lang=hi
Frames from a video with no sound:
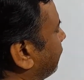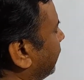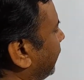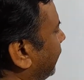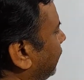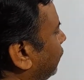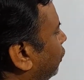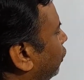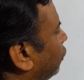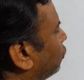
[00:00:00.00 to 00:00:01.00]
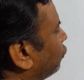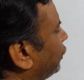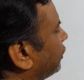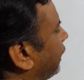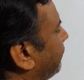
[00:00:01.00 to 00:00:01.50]
आते हैं तो
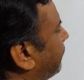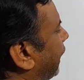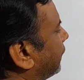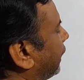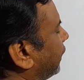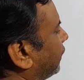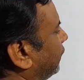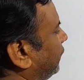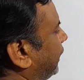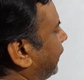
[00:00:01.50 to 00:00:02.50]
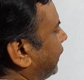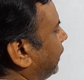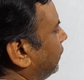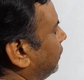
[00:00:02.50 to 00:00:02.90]
शिक्षा विभाग का गठन किया गया